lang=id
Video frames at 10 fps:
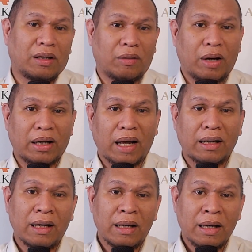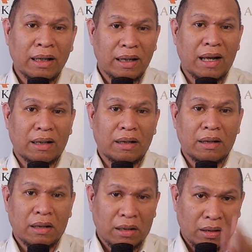dikeluarkan dan
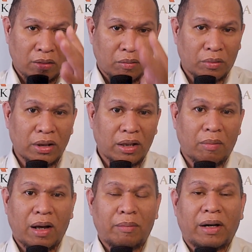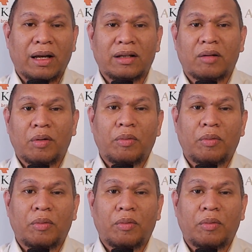Gubernur Sentral Bank Amerika Jeremy